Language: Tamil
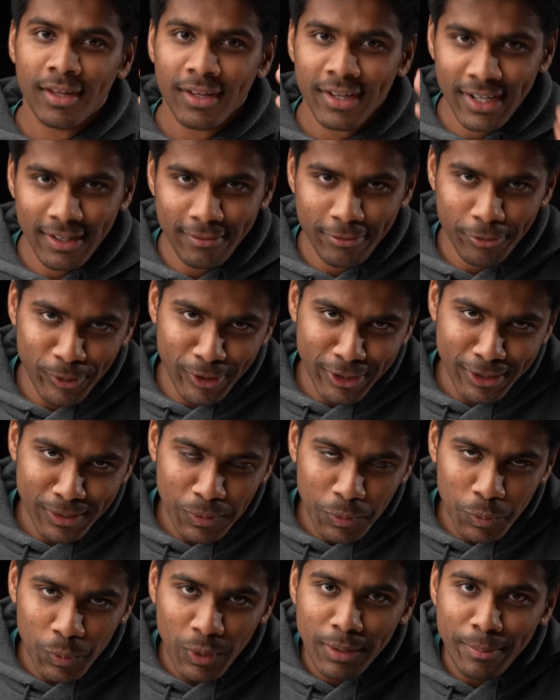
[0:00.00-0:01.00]
ஹலோ எவ்ரிவான்
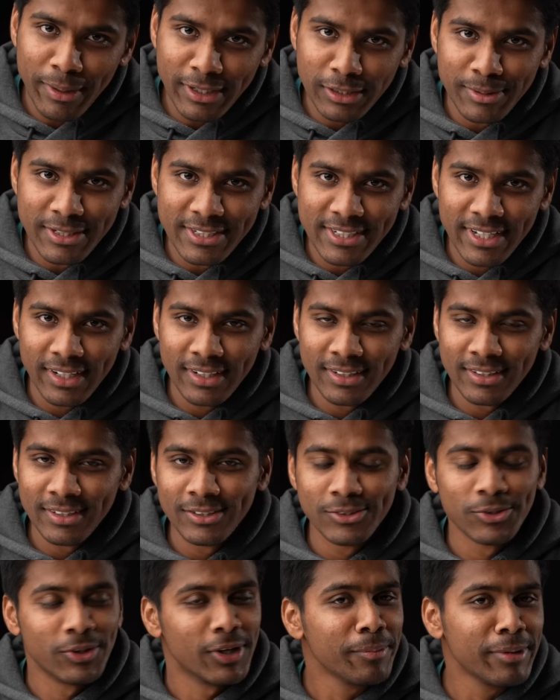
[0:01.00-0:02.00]
வெல்கம் பேக் டு மை சேனல்
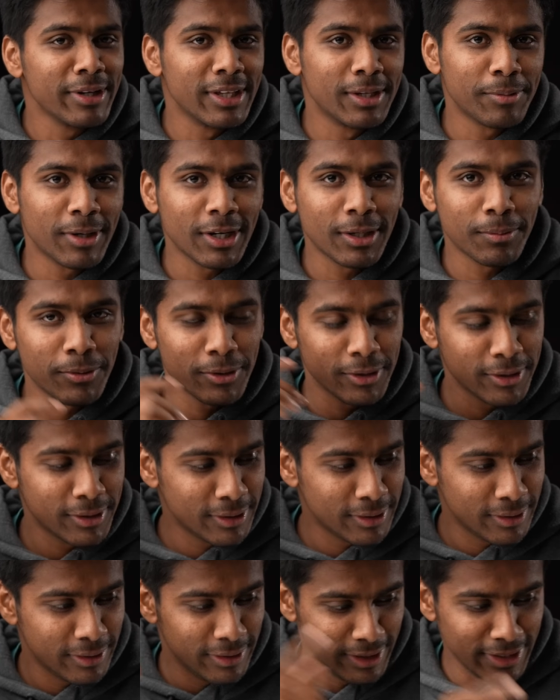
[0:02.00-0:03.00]
ஸோ நம்ம இன்றைக்கி பார்க்க போகிறது
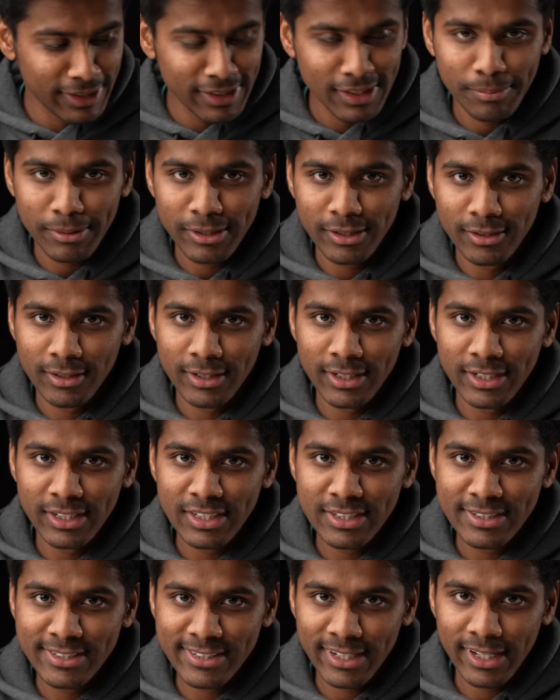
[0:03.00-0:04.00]
இந்த பர்டிகுலர்
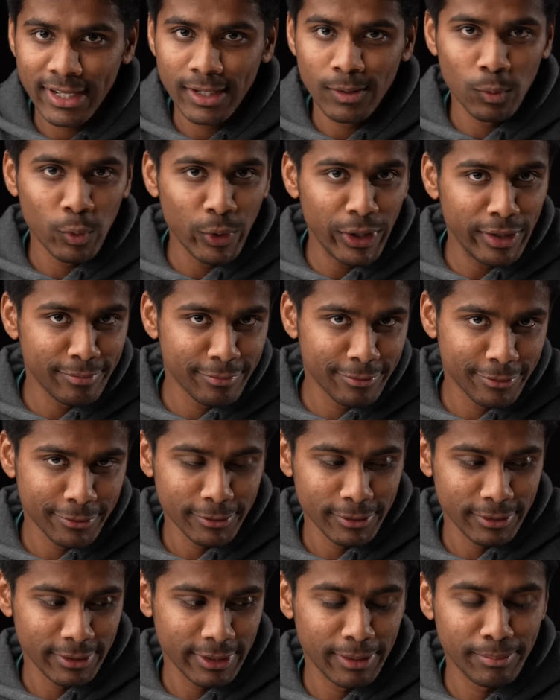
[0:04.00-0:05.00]
டிஜே ஓஎம்
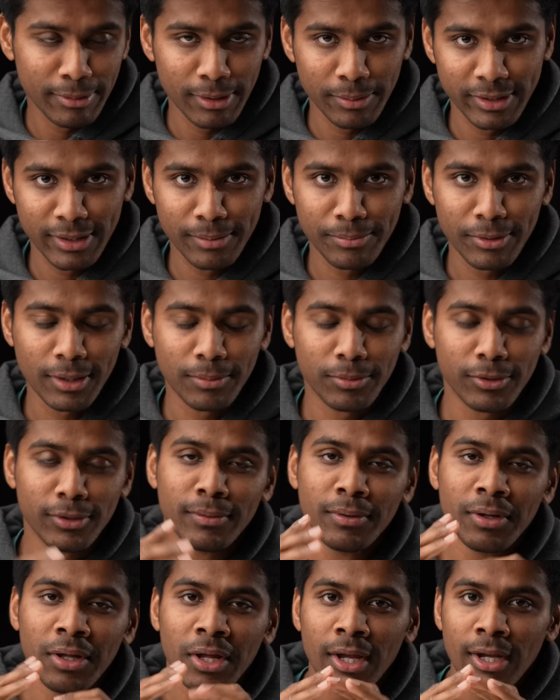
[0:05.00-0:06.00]
ஃபோர் கிம்பிளை பற்றி தான் பார்க்க போகிறோம்
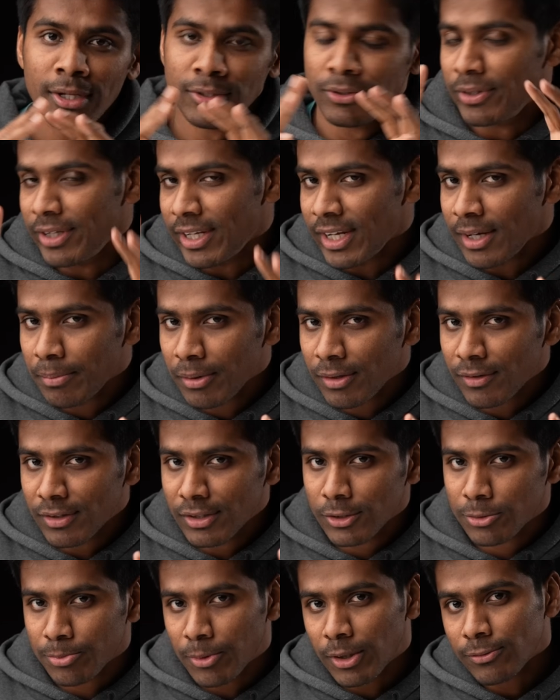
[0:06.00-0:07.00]
ஸோ நிறைய பேர்
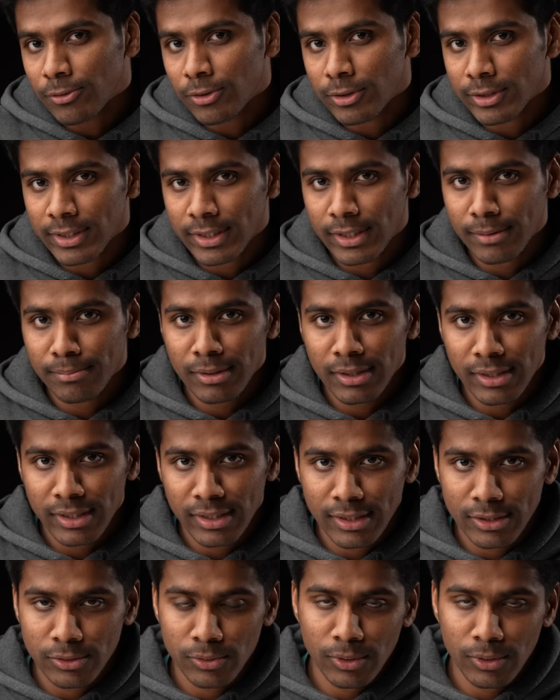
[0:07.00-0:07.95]
வந்து ஸ்மார்ட் ஃபோனுக்கு கிம்பிள் இருந்தால்